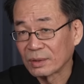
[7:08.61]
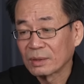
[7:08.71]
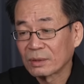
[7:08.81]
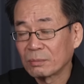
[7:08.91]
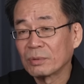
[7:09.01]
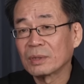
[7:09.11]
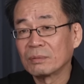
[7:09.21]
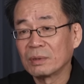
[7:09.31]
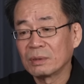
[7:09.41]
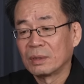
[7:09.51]
그럼
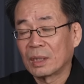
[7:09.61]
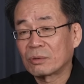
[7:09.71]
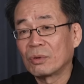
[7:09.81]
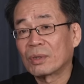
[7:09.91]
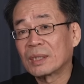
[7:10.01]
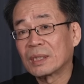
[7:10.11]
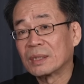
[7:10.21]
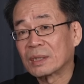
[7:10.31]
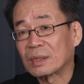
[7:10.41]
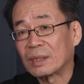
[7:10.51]
뭐냐면 약도 여러 가지가
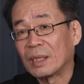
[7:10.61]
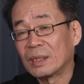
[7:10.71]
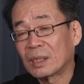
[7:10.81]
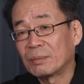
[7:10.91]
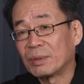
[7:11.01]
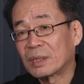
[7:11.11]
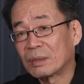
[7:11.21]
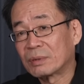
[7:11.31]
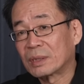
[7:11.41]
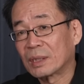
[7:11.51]
있잖아요. A타입, B타입,
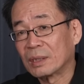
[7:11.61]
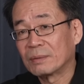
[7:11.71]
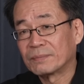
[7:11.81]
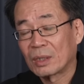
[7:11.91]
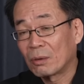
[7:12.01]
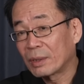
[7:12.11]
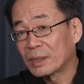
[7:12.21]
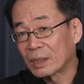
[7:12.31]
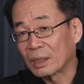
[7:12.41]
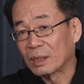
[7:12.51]
C타입,
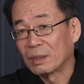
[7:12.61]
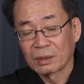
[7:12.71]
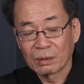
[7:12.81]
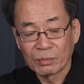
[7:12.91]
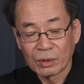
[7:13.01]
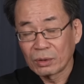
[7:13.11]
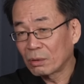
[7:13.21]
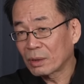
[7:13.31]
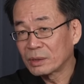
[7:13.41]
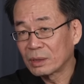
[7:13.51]
혈관제다. 그럼 이런
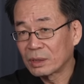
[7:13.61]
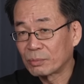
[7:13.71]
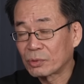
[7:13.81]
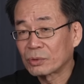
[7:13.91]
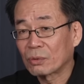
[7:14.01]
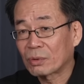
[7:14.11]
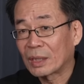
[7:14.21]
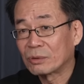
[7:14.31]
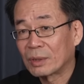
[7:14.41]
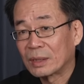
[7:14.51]
혈관제를 집중적으로
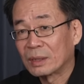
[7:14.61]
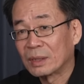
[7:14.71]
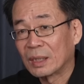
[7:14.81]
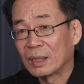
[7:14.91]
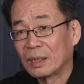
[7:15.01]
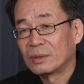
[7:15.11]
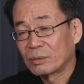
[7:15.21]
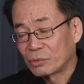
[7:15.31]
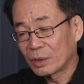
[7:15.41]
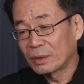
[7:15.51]
가지고 갔는데 지금
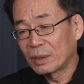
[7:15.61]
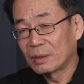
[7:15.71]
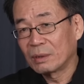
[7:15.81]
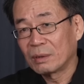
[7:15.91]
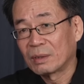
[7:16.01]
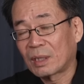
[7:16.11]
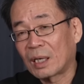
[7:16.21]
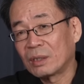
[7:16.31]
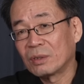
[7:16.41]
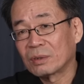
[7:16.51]
최근에는
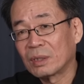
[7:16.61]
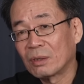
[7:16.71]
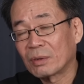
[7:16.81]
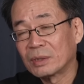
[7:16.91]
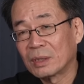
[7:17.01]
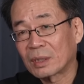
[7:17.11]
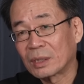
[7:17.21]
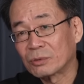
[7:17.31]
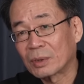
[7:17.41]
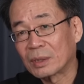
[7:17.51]
다른 형태의 혈관제를
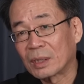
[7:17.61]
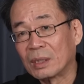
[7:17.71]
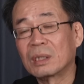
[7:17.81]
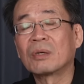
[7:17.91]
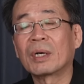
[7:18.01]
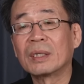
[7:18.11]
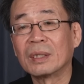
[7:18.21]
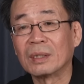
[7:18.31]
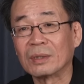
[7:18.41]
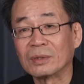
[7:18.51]
가지고 간다. 이렇게 확인이
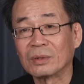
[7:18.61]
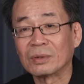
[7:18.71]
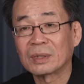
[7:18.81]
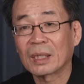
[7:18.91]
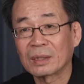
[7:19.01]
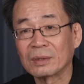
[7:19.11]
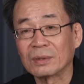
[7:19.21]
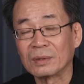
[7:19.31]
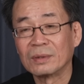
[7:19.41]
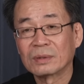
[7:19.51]
되는 거죠. 사가는 거.
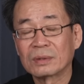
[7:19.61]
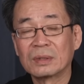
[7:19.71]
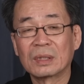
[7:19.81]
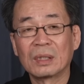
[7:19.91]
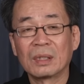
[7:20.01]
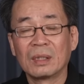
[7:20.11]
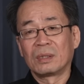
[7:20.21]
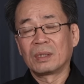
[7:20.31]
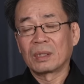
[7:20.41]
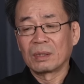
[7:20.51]
그러니까
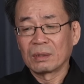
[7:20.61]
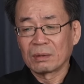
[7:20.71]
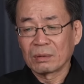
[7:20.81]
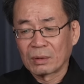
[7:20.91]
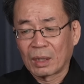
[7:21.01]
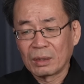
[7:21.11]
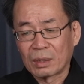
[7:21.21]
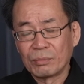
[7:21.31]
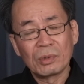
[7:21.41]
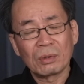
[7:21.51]
이 얘기는 아니
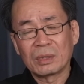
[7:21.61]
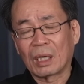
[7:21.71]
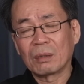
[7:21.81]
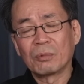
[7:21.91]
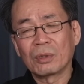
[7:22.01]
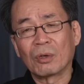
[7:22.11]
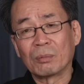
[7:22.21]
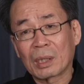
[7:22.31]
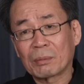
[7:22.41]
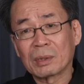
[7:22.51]
김정은 약을 먹어야
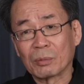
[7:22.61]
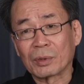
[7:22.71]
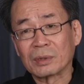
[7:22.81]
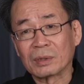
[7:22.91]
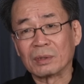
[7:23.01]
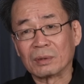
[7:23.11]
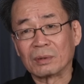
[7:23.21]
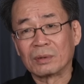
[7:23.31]
얼마나 많이 먹겠어요.